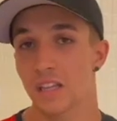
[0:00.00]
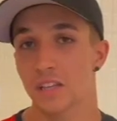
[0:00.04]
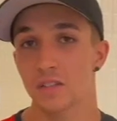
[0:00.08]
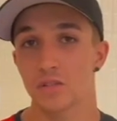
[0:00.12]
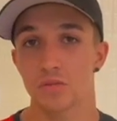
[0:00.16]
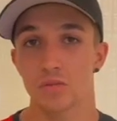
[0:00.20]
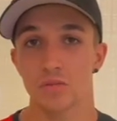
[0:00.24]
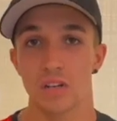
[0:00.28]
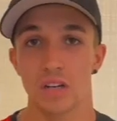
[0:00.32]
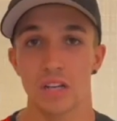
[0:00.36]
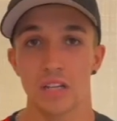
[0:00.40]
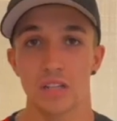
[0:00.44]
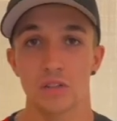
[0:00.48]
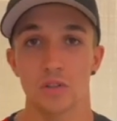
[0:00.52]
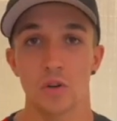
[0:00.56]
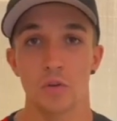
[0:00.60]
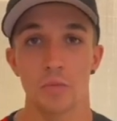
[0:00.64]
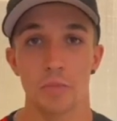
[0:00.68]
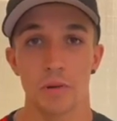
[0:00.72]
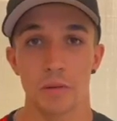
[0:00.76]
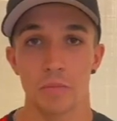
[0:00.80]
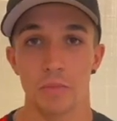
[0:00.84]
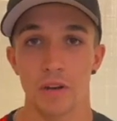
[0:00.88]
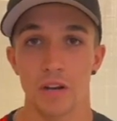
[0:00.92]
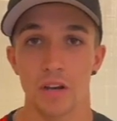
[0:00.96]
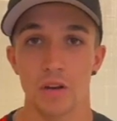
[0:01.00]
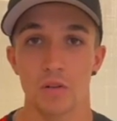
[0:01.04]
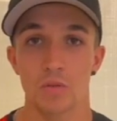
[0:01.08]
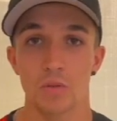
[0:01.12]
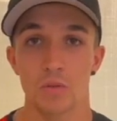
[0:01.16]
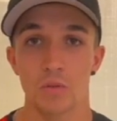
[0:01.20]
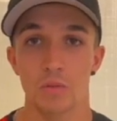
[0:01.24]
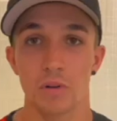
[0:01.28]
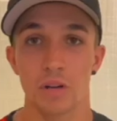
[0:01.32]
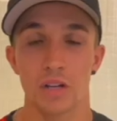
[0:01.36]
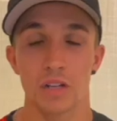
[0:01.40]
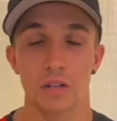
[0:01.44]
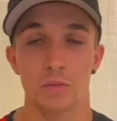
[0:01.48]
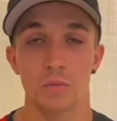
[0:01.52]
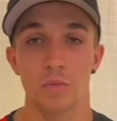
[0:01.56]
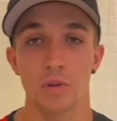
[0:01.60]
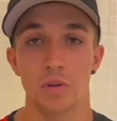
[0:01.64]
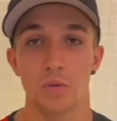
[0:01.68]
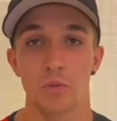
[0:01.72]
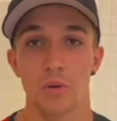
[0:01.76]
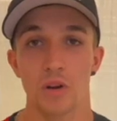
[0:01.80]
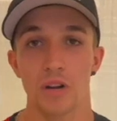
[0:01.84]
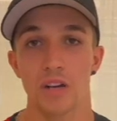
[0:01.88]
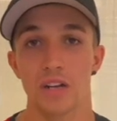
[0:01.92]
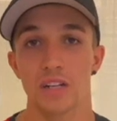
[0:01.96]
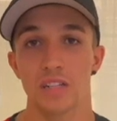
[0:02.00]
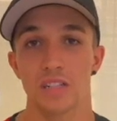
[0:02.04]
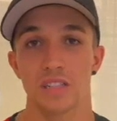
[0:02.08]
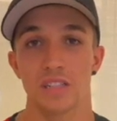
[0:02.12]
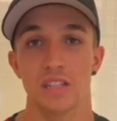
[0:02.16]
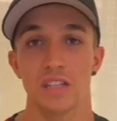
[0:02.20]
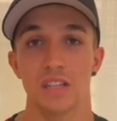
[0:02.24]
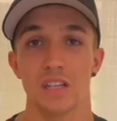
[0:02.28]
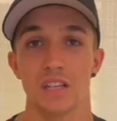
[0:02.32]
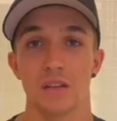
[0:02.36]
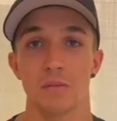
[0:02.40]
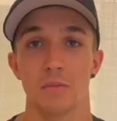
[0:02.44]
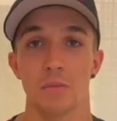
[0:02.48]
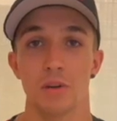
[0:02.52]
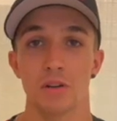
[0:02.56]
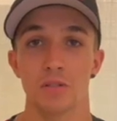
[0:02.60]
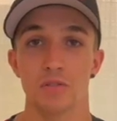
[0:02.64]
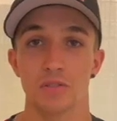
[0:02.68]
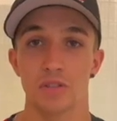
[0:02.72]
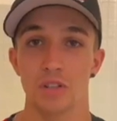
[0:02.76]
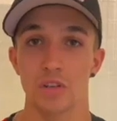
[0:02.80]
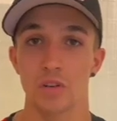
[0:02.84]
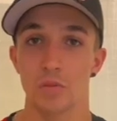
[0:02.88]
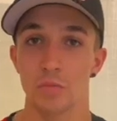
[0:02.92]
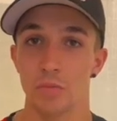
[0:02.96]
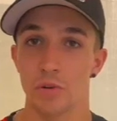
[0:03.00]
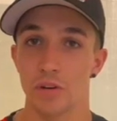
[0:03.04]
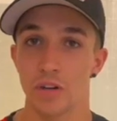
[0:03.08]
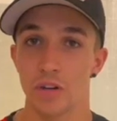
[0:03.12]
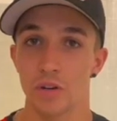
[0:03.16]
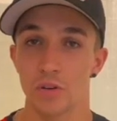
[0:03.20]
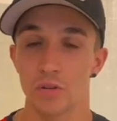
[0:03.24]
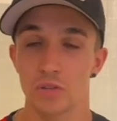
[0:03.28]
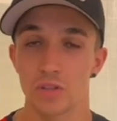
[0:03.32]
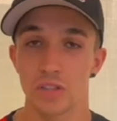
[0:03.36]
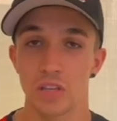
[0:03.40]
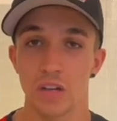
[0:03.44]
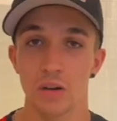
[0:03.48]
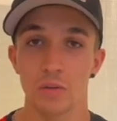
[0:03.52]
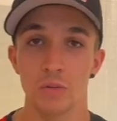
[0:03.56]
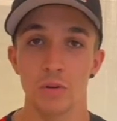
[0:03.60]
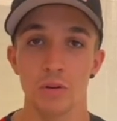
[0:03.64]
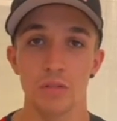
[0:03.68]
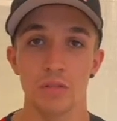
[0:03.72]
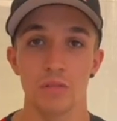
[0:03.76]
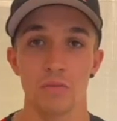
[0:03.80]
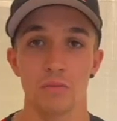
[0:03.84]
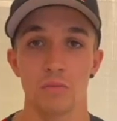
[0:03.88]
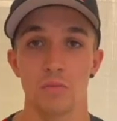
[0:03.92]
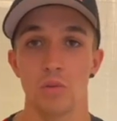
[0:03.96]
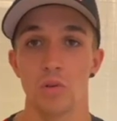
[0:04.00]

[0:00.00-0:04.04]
he hecho unas dos primeras curvas muy buenas y me he conseguido poner octavo.